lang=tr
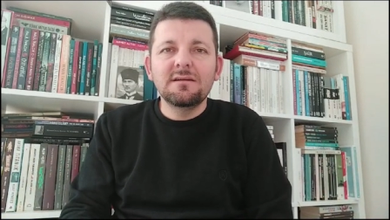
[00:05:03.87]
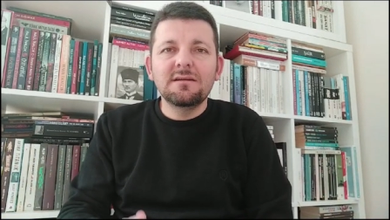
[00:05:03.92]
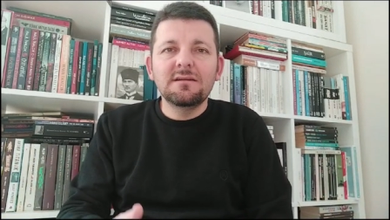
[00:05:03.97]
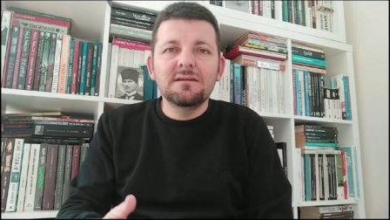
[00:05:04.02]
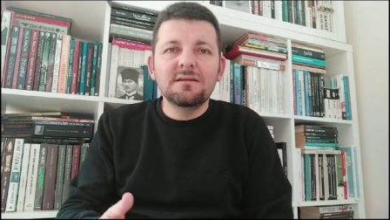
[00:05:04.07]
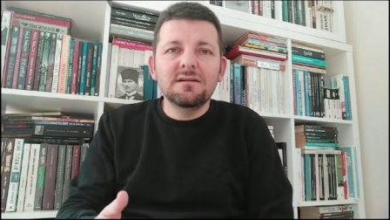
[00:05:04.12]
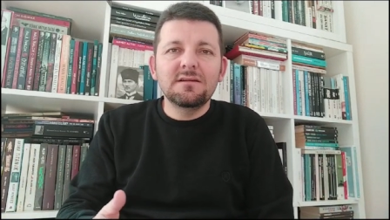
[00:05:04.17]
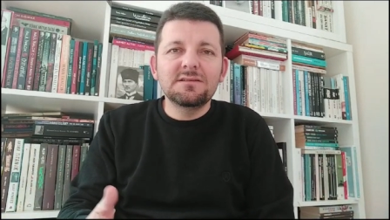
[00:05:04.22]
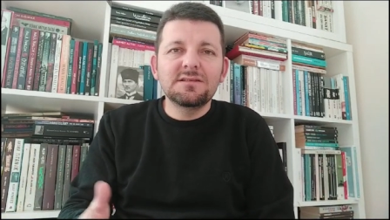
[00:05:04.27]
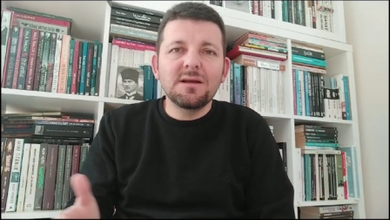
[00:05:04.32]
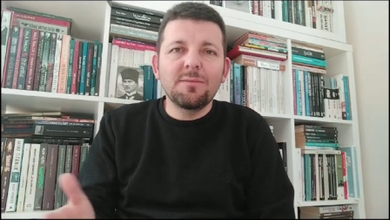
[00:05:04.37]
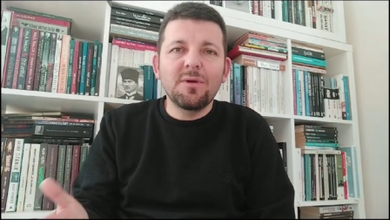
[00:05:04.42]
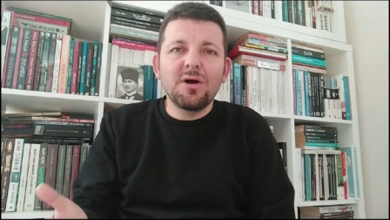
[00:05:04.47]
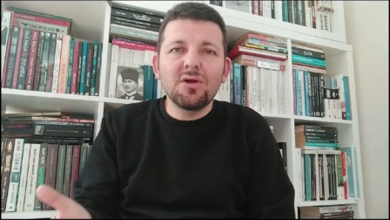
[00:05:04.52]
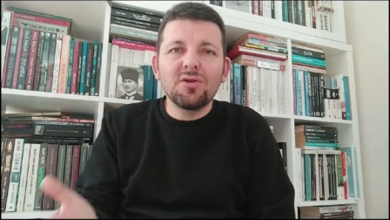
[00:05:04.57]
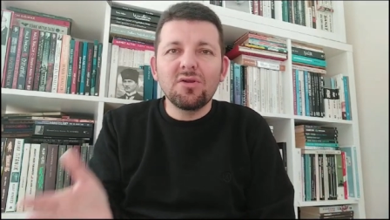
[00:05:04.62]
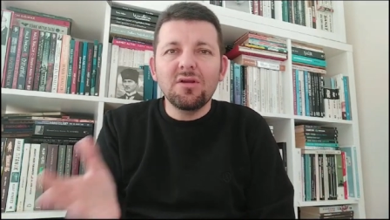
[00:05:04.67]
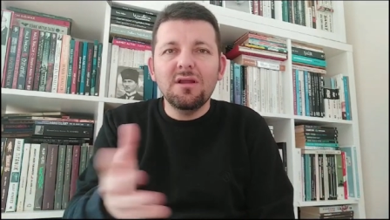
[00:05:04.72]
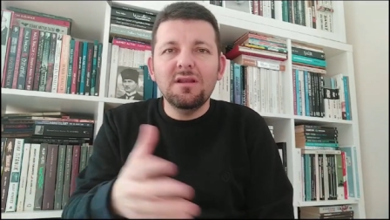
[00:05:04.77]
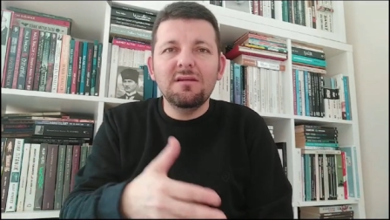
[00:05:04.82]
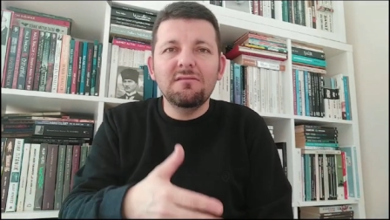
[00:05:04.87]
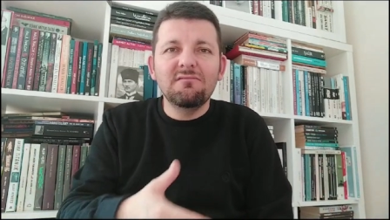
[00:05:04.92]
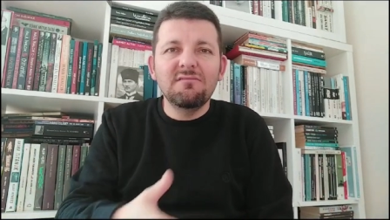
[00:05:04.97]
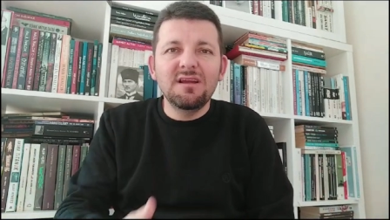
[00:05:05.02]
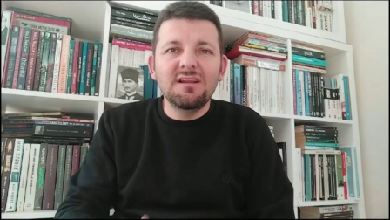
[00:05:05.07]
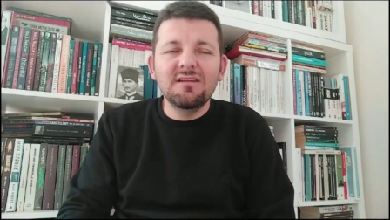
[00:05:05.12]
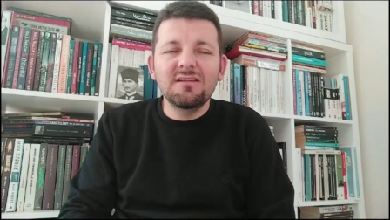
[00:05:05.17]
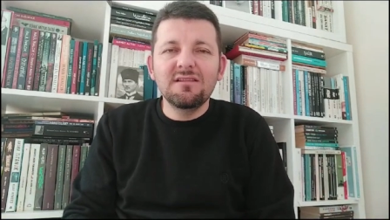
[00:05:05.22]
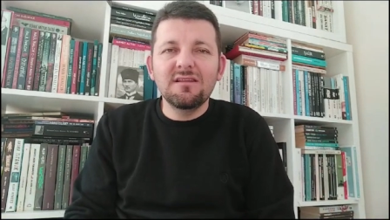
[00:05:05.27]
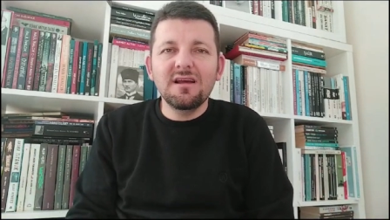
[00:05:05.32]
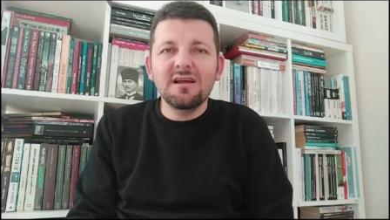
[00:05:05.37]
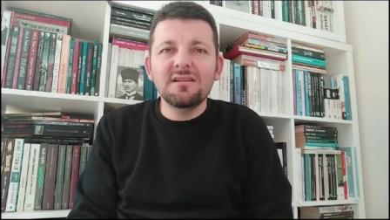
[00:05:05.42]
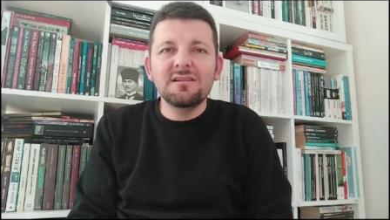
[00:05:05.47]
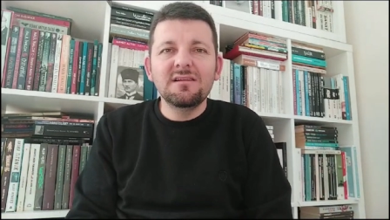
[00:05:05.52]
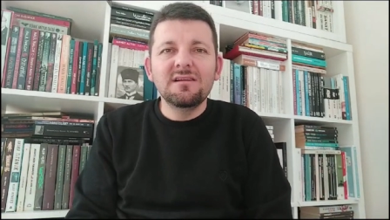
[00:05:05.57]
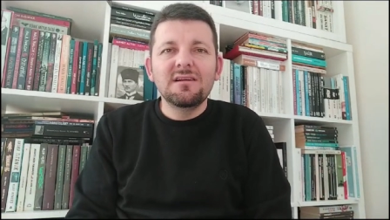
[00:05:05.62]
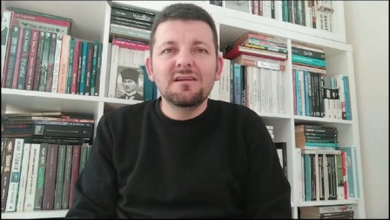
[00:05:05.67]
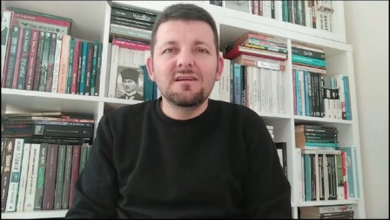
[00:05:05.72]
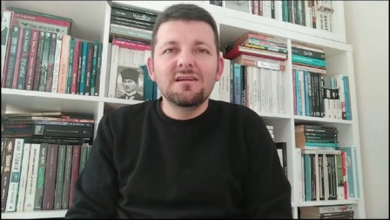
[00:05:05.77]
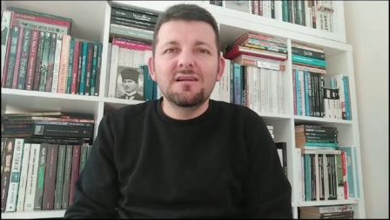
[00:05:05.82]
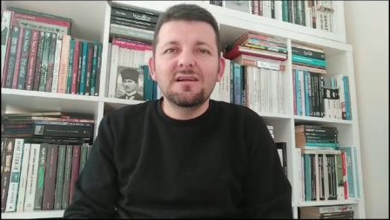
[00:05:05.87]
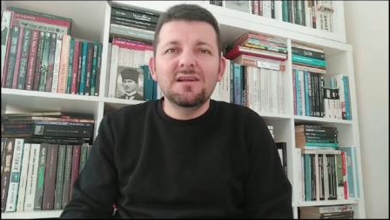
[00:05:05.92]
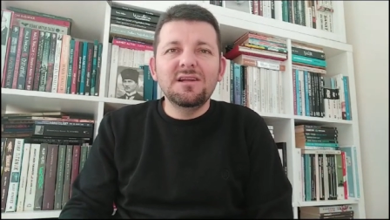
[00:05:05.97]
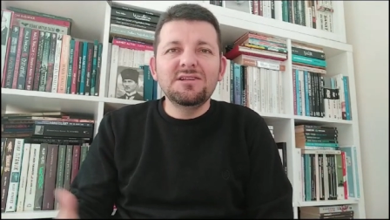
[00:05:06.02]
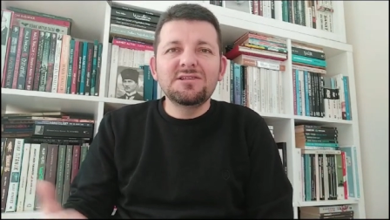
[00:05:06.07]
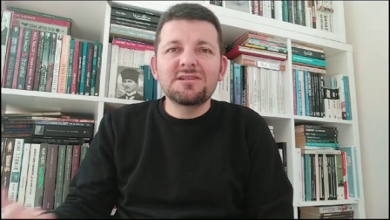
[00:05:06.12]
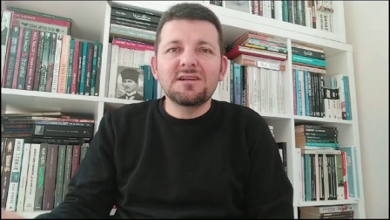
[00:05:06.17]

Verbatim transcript: e, Cemariyel evvelinden e,